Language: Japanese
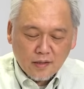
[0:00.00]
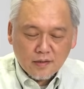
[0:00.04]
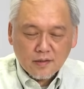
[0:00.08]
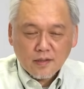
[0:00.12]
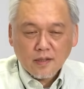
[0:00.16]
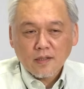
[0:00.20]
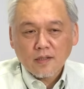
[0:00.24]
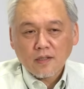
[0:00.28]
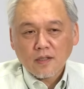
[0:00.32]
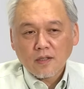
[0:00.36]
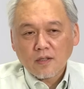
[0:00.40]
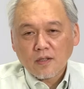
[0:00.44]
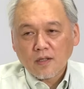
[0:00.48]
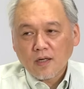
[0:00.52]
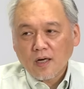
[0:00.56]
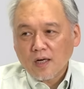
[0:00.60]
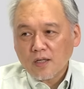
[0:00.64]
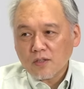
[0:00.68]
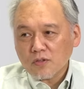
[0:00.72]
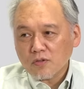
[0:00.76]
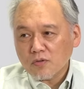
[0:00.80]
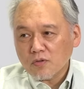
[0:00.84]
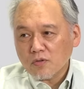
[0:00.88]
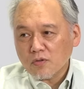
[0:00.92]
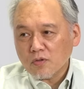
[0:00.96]
ぜひ
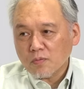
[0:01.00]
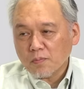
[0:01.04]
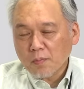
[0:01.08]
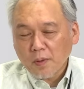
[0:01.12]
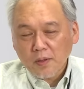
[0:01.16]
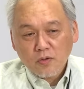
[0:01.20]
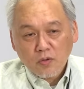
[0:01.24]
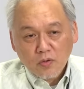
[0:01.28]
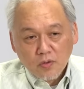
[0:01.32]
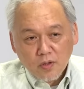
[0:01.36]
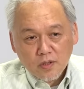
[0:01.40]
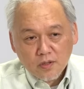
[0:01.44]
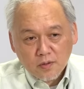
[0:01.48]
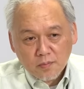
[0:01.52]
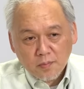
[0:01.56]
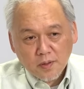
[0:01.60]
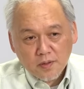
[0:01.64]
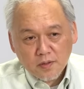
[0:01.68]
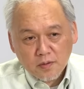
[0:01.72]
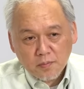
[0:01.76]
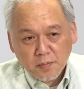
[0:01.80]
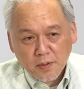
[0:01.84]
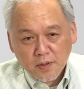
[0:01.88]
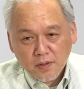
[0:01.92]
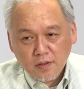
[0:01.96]
とりあえず
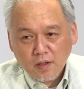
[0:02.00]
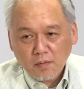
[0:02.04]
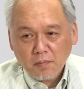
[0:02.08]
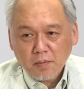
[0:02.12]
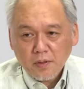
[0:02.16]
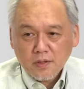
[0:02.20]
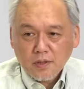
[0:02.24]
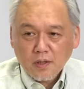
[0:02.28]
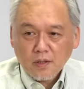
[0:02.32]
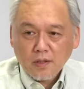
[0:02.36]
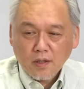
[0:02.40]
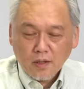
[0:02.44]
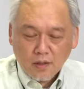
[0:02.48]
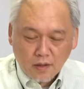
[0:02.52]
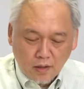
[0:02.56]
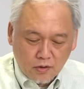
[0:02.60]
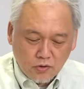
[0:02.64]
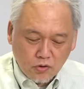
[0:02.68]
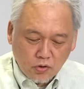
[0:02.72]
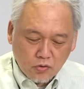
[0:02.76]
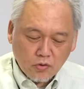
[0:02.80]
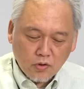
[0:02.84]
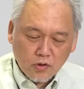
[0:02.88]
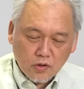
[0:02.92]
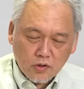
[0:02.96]
まずビッグカメラさんなんで、
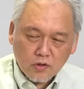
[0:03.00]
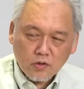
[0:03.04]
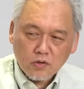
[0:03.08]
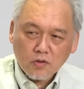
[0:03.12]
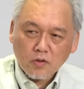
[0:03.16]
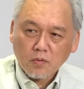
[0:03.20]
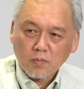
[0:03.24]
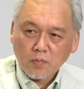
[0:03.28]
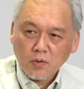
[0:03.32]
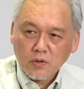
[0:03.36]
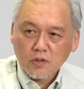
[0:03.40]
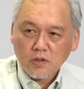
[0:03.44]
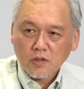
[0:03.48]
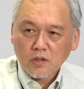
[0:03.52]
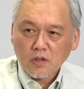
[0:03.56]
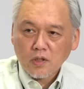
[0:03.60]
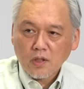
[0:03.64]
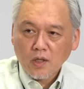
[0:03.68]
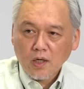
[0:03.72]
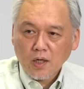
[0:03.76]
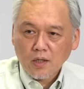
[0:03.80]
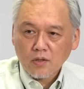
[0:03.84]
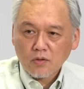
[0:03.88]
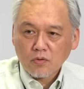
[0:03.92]
ちょっと一度もし